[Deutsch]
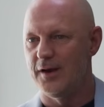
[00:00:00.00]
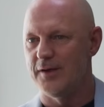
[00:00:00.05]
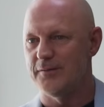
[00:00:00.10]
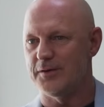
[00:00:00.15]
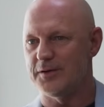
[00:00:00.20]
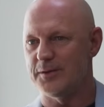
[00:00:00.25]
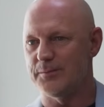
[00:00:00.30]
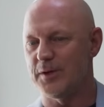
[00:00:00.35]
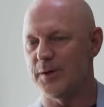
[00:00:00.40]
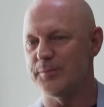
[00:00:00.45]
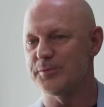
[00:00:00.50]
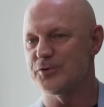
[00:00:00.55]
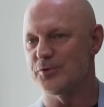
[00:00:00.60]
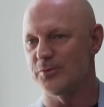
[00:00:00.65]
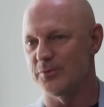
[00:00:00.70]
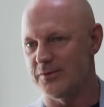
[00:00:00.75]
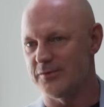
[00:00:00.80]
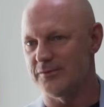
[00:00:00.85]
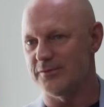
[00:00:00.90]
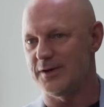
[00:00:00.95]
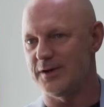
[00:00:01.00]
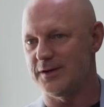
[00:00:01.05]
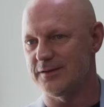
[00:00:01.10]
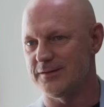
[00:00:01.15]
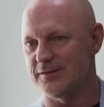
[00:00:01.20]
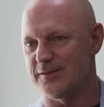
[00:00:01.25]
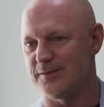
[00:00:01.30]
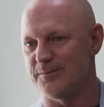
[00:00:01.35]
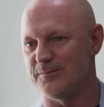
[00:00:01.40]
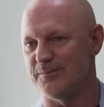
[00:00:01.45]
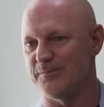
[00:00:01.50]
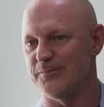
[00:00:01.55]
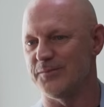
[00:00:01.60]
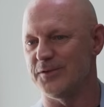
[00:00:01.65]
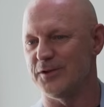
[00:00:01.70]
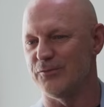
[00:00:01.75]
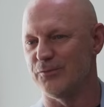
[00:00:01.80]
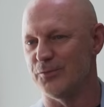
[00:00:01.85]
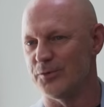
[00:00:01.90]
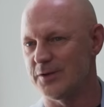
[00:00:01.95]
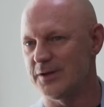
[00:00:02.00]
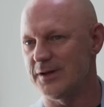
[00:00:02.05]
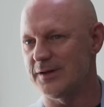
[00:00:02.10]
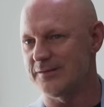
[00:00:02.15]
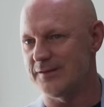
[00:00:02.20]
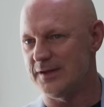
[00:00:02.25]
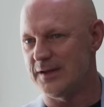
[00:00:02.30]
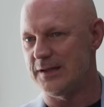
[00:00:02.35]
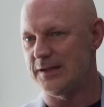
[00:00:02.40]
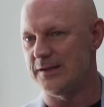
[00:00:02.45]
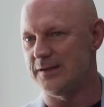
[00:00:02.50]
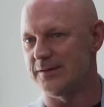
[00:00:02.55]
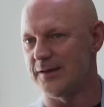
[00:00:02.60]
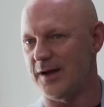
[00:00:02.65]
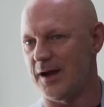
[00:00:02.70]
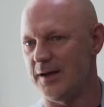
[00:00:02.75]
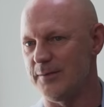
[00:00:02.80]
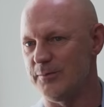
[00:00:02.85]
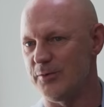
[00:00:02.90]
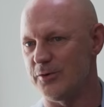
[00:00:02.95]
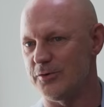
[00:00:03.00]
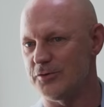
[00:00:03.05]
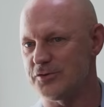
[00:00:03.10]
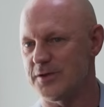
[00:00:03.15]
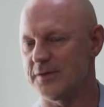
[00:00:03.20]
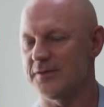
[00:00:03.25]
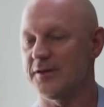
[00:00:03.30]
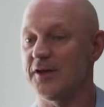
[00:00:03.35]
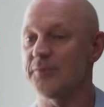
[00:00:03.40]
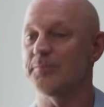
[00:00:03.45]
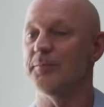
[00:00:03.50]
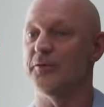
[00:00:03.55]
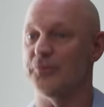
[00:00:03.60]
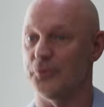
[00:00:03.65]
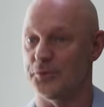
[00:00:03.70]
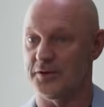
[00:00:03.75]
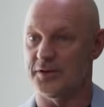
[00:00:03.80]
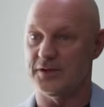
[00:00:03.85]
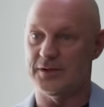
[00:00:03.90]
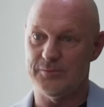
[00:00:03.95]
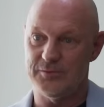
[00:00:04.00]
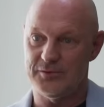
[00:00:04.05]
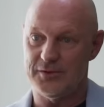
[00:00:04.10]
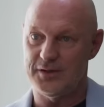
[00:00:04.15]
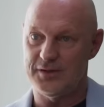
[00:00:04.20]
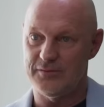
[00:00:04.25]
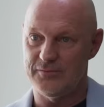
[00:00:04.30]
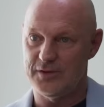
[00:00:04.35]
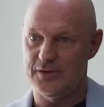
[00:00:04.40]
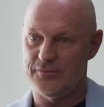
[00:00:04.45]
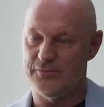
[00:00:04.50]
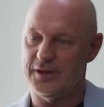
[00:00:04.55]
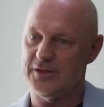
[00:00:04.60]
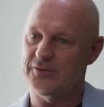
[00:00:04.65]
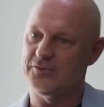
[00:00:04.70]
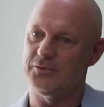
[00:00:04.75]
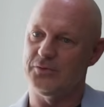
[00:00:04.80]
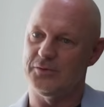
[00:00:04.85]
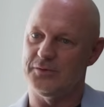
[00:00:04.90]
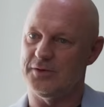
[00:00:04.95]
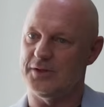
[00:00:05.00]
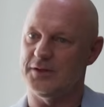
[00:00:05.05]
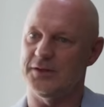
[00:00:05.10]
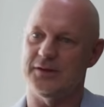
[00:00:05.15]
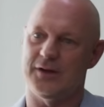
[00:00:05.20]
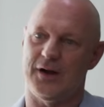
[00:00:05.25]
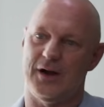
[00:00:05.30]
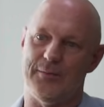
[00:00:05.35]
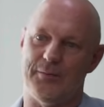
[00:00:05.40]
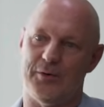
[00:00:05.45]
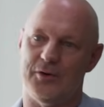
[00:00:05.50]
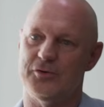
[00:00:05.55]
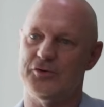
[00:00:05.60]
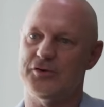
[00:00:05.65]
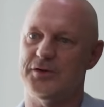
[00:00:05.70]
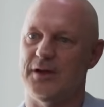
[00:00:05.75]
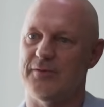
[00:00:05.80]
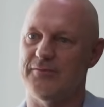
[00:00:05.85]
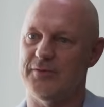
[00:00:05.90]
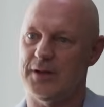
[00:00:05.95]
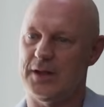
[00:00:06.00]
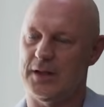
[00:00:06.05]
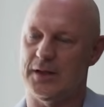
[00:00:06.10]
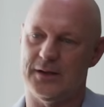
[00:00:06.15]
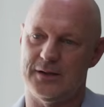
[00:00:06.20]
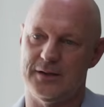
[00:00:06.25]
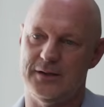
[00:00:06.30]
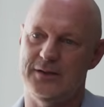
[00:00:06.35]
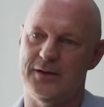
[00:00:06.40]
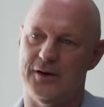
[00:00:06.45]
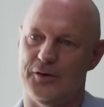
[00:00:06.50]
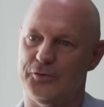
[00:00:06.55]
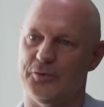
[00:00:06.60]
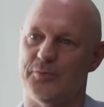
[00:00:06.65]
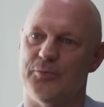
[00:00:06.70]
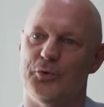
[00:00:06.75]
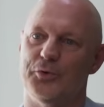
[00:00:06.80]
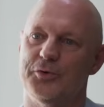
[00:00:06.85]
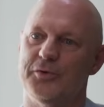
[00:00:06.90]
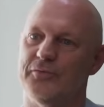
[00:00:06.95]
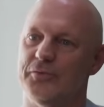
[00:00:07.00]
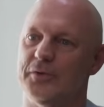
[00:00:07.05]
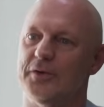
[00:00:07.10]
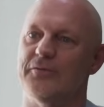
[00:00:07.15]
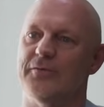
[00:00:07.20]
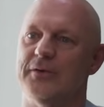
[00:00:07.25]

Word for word: Bei dem habe ich schon gesagt, ähm, ich würde ganz gerne in drei Branchen, also erstmal auf Unternehmensseite wieder wechseln und dann in drei Branchen, entweder Energie, Automotive oder